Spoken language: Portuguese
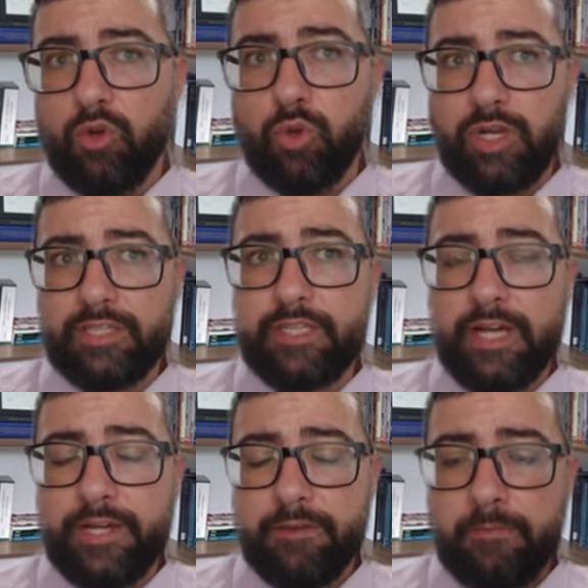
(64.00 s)

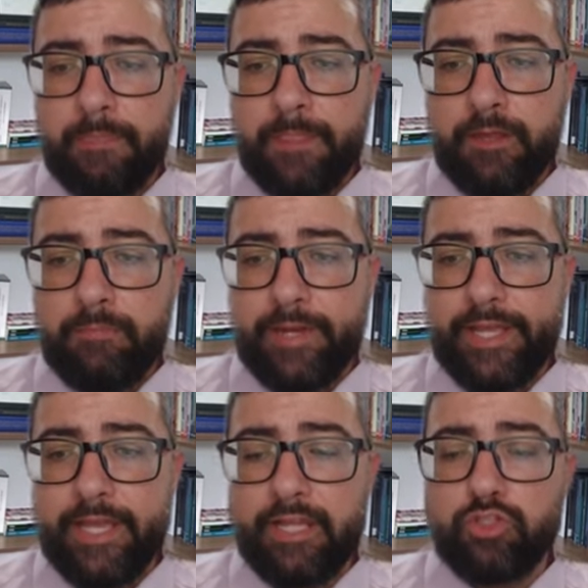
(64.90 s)
locatária para
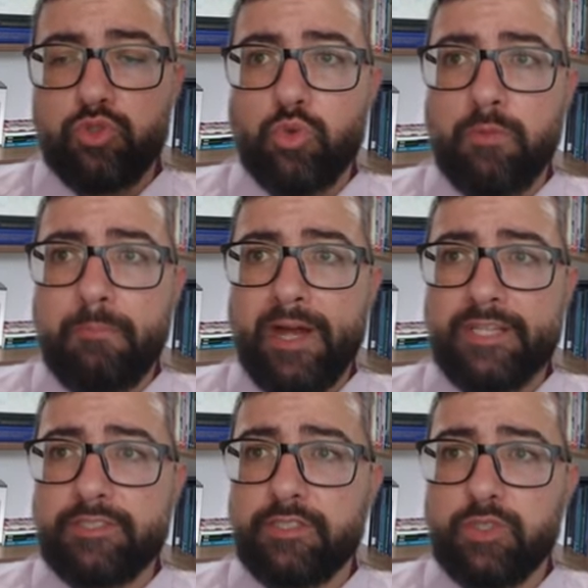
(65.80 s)
que ela
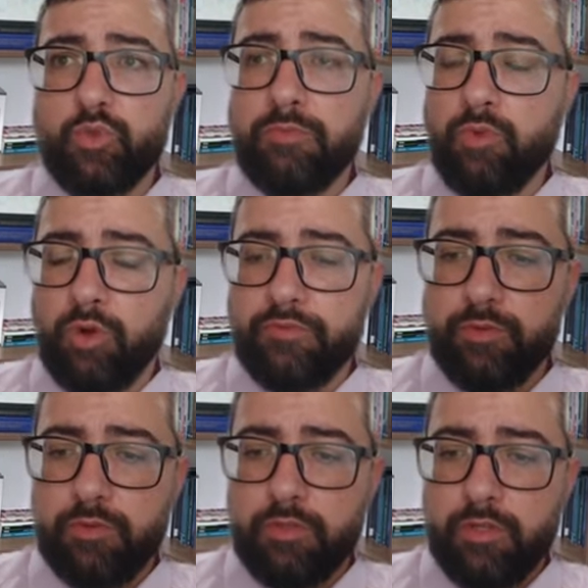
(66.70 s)
desocupasse o imóvel,